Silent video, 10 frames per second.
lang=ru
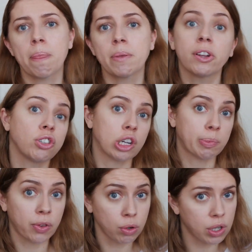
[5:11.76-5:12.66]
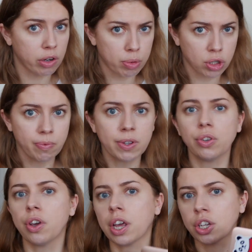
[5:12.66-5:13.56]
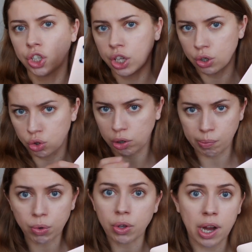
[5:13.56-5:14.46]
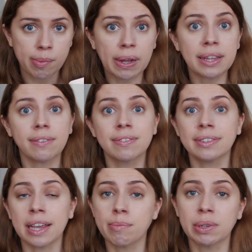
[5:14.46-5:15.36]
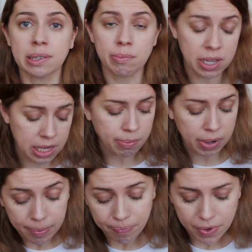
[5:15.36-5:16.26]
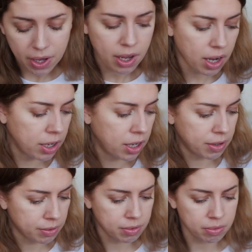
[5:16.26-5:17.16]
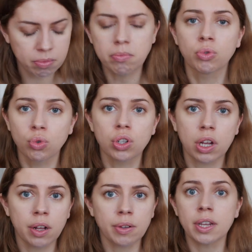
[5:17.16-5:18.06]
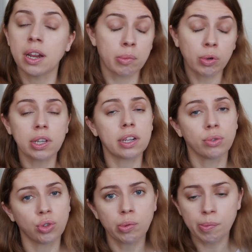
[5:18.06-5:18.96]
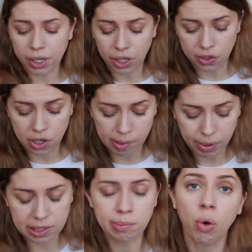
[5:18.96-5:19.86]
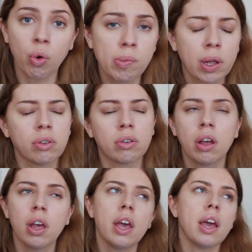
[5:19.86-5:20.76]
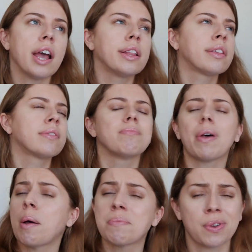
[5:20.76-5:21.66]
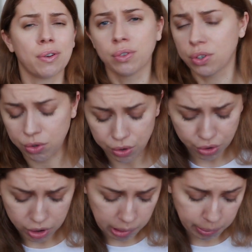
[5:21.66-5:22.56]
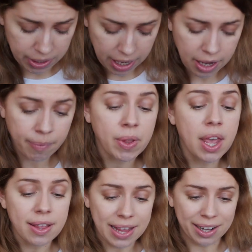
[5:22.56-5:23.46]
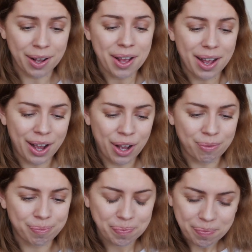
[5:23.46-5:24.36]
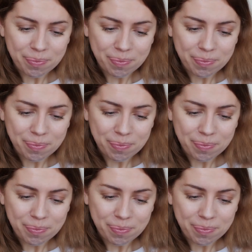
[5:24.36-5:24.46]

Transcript: еще раз повторюсь, как в прошлом видео, я не считаю, что компьютер и iPad взаимозаменимы. Э, нужно и для работы, и для учебы, мне кажется, необходимо оба, но это абсолютно стоящее дополнение. Так. Э,